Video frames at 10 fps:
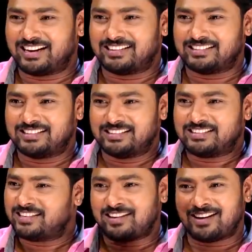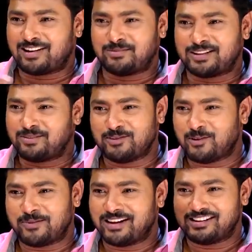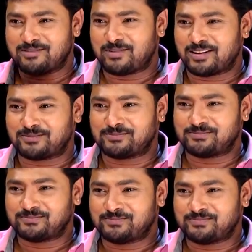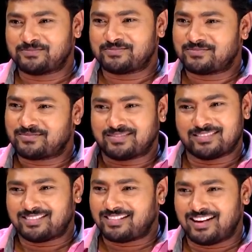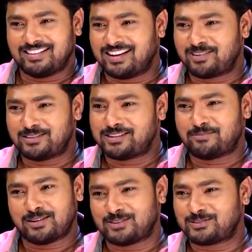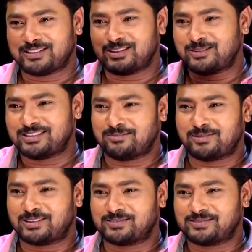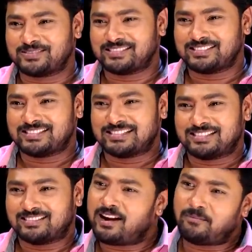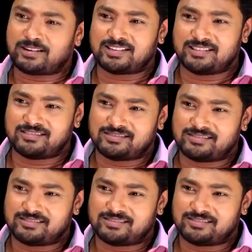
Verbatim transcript: రైట్ చంద్ర గారి మీద మీ ఒపీనియన్ చెప్పారు ఆది గారి మీద చెప్పారు సుధీర్ మీద చెప్పారు రామ్ ప్రసాద్